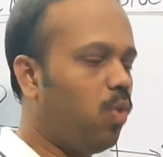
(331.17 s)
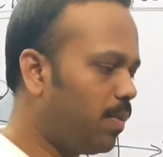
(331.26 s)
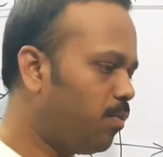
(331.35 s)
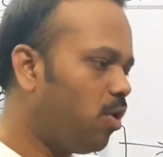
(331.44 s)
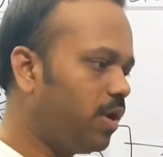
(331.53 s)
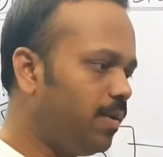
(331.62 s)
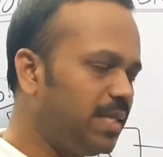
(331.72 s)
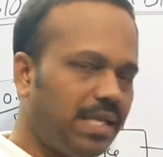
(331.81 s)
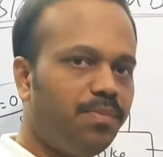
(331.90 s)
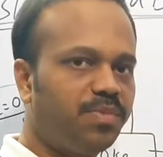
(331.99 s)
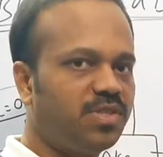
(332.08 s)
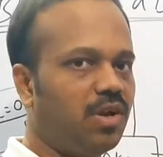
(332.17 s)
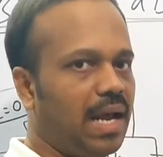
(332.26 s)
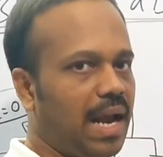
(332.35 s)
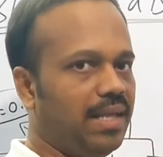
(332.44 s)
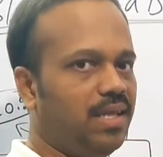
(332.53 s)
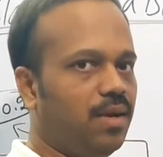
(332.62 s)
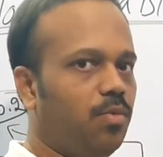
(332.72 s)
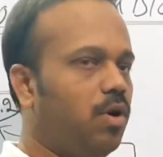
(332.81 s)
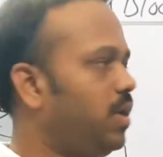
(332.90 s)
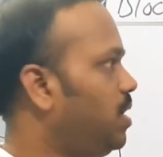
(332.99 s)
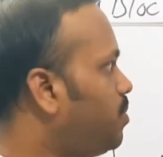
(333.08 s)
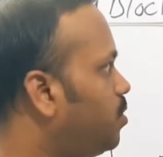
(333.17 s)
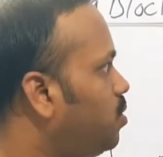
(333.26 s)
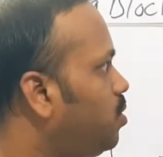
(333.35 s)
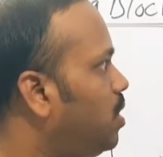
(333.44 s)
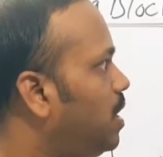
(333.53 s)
వన్ బాడీ స్లిప్స్ ఆన్ అనదర్ బాడీ ఎప్పుడు